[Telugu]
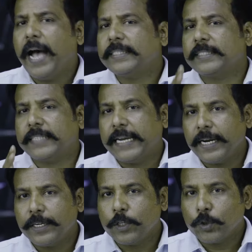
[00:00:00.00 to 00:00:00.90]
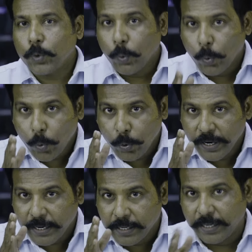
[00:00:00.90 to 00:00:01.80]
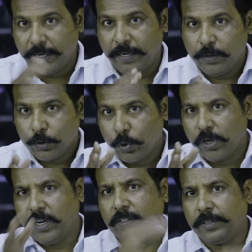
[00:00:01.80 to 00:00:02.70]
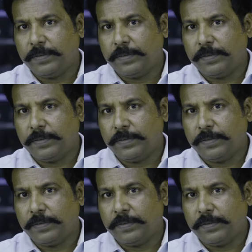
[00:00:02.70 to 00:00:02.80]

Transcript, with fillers: యాజ్ అ సైకాట్రిస్ట్ మీ అభిప్రాయం ఏంటి చెప్పండి